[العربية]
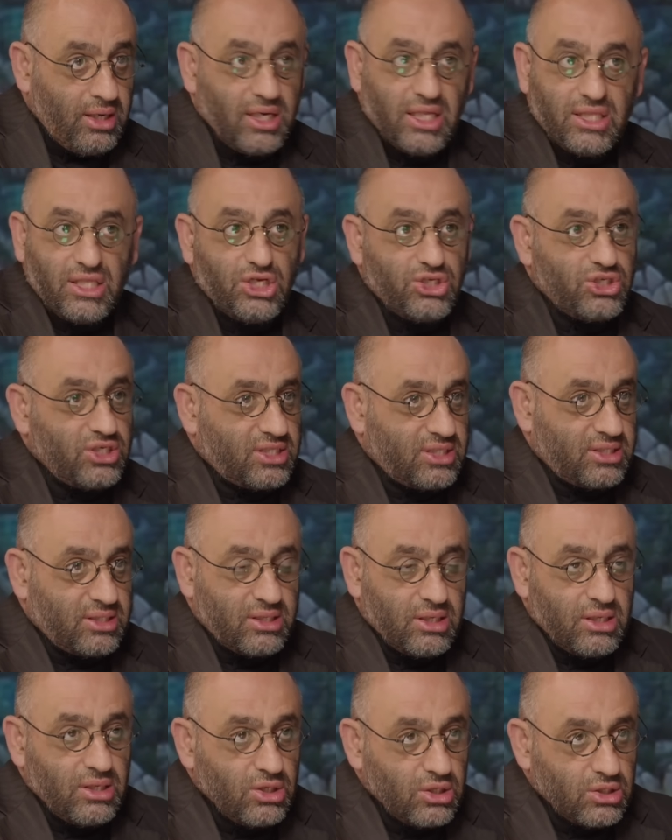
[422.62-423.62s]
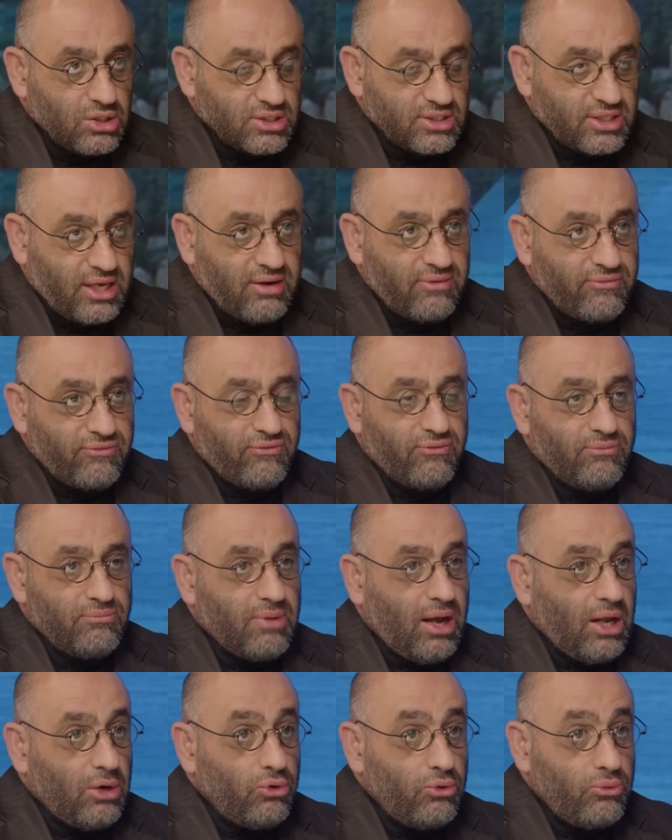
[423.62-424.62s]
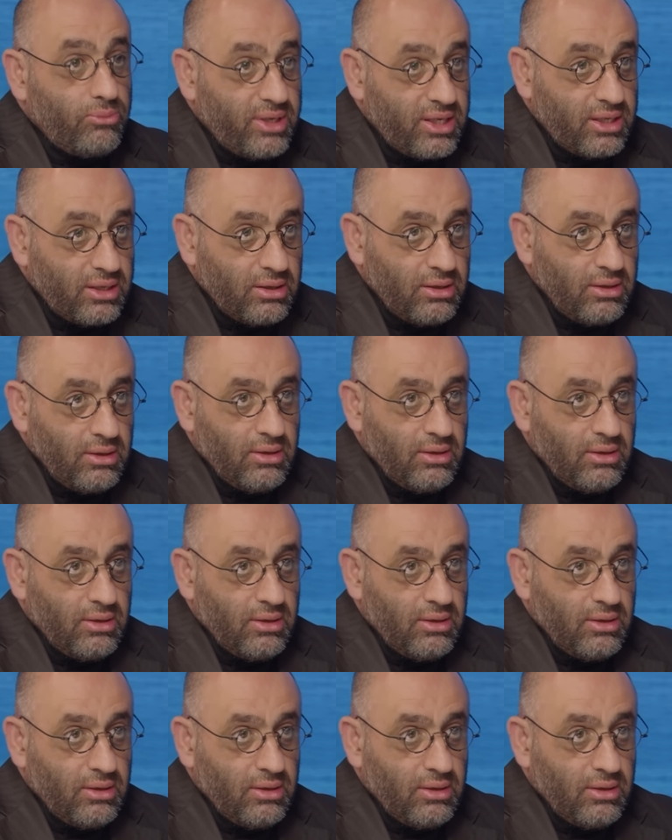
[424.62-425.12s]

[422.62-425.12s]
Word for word: نتيجة ظرف معلومة